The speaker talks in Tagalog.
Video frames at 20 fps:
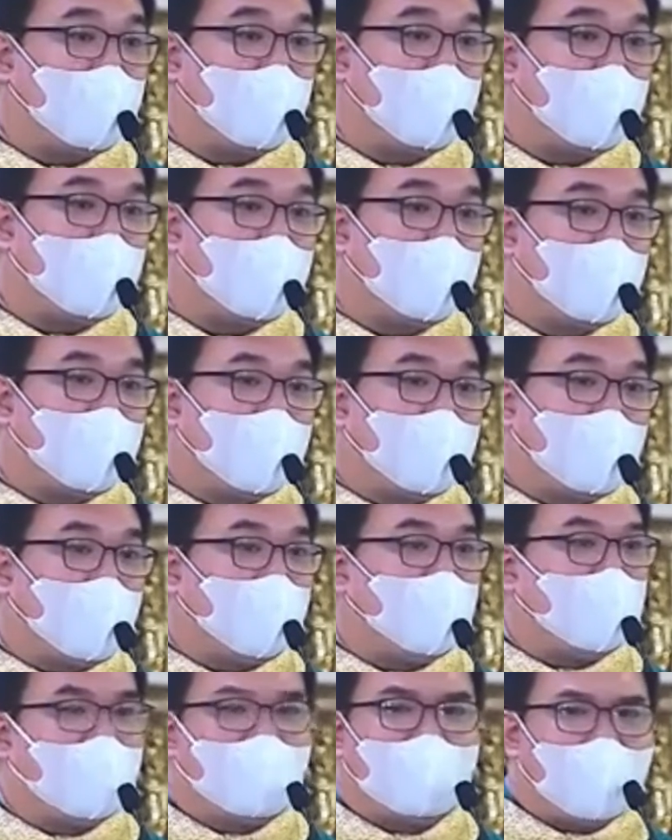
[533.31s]
Eh Father,
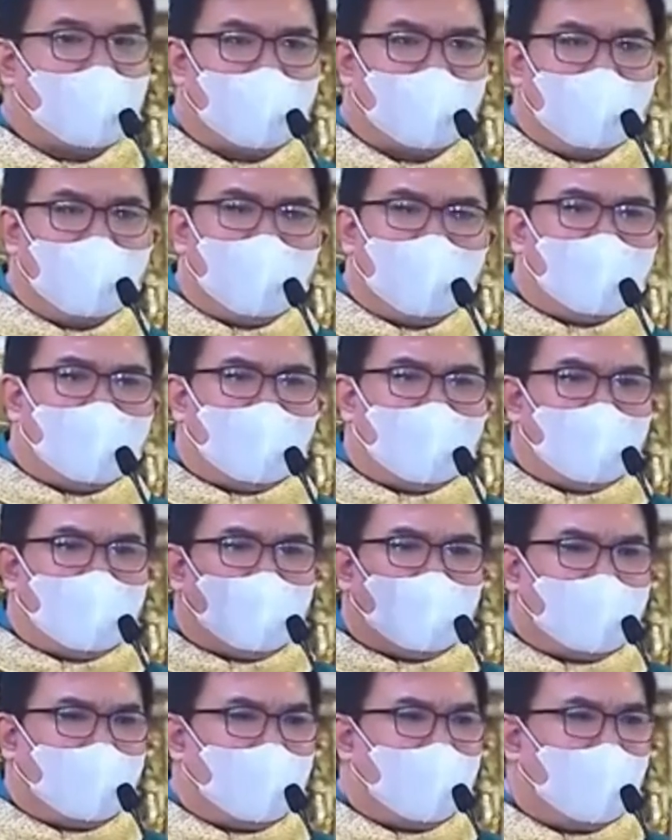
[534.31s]
kaya
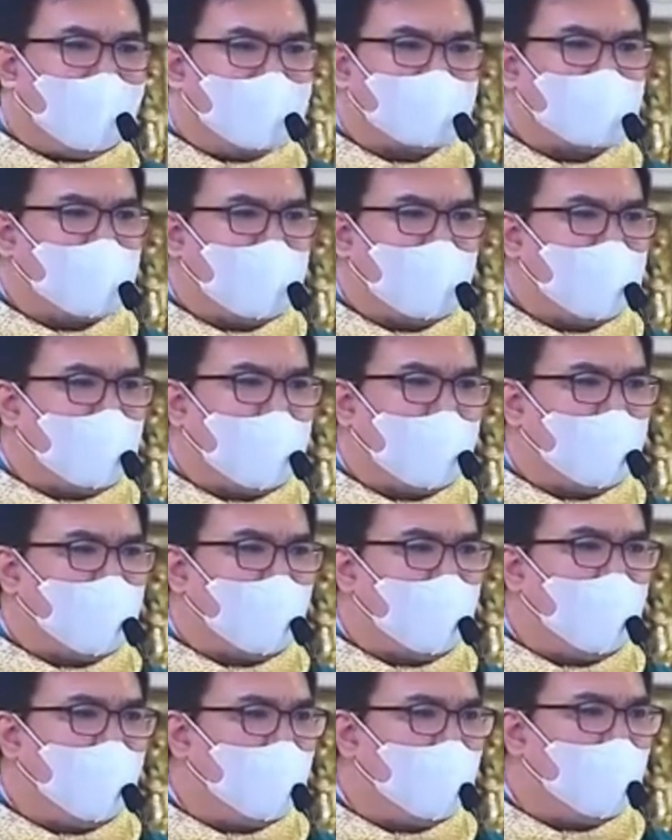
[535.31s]
nga sila nakulong kasi
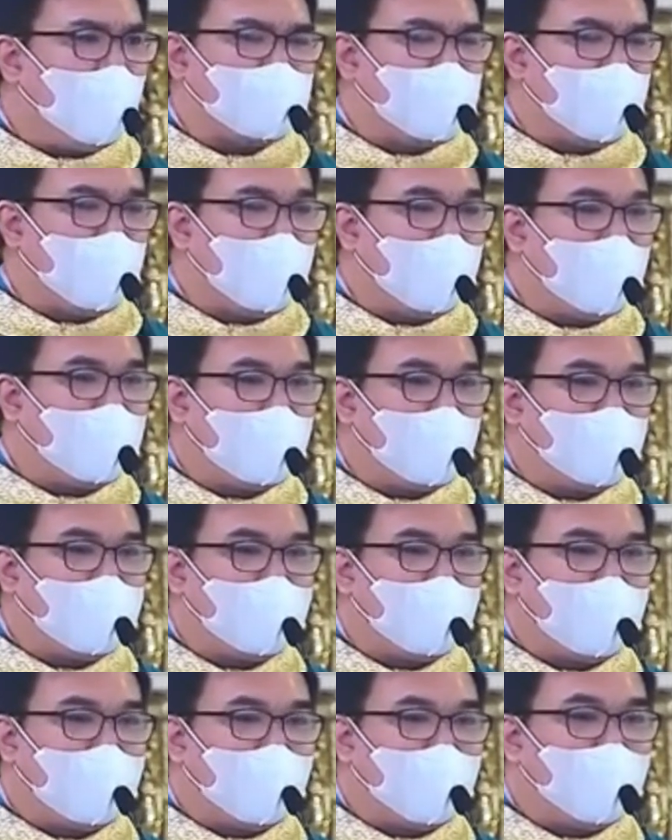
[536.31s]
mga criminal
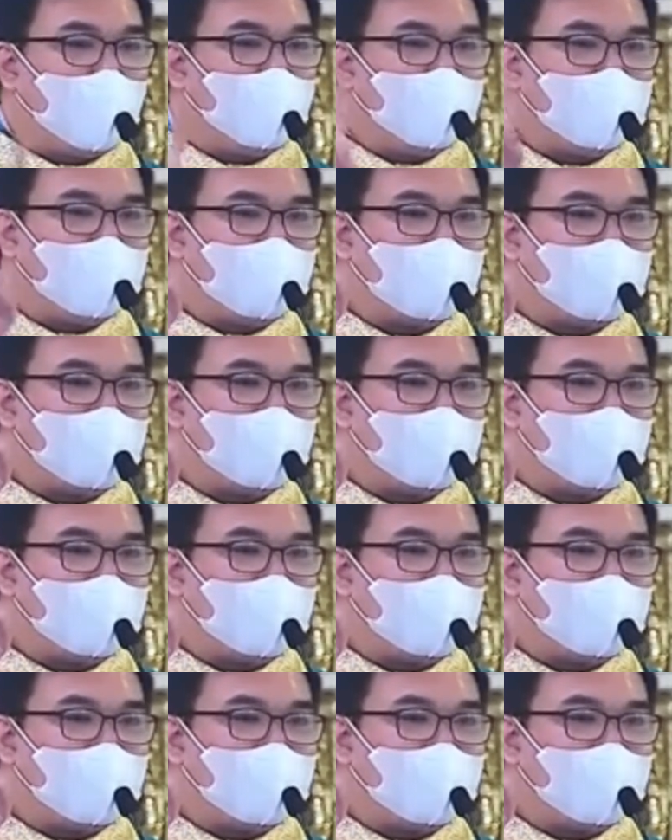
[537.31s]
ops.